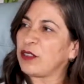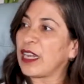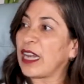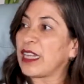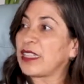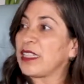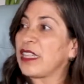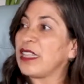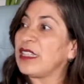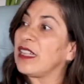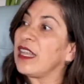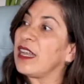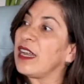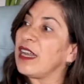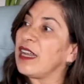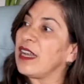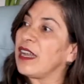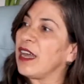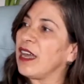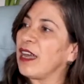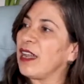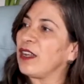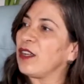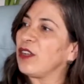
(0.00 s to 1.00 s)
trascender en
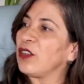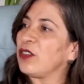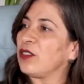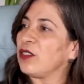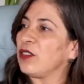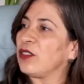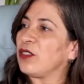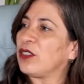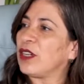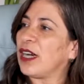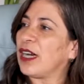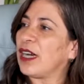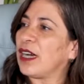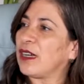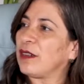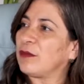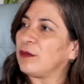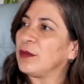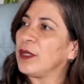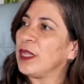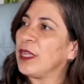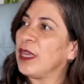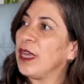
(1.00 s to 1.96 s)
algo, a,